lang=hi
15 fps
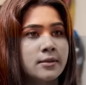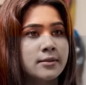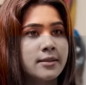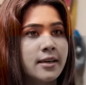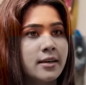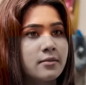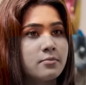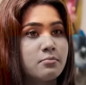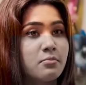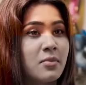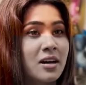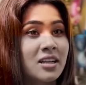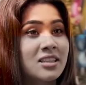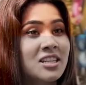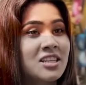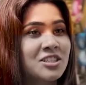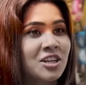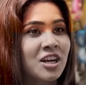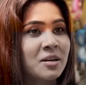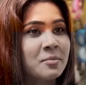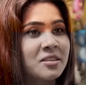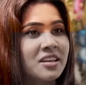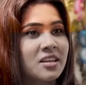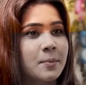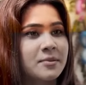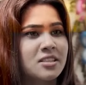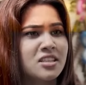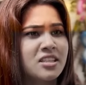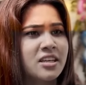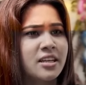देख माना तेरी शक्ल भी देखना
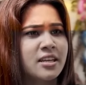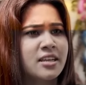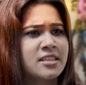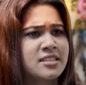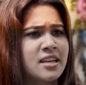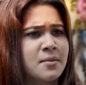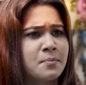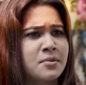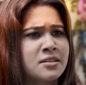पसंद नहीं करेंगी इस टाइम पर